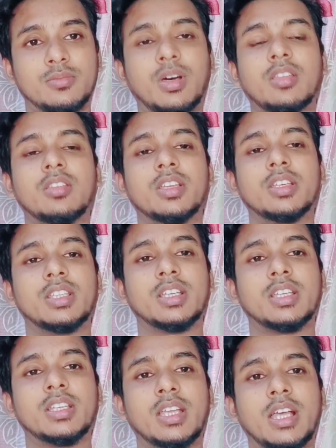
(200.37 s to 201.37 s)
ভালো লেগে
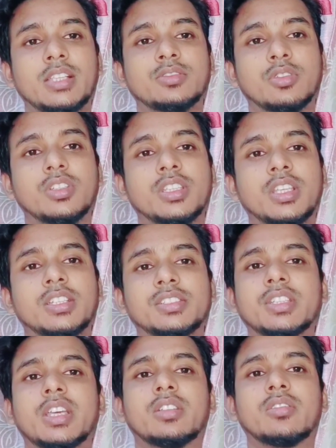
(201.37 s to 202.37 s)
থাকে কাজ হয়ে থাকে
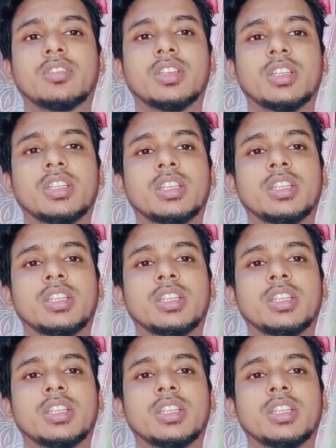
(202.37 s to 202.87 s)
শেয়ার করে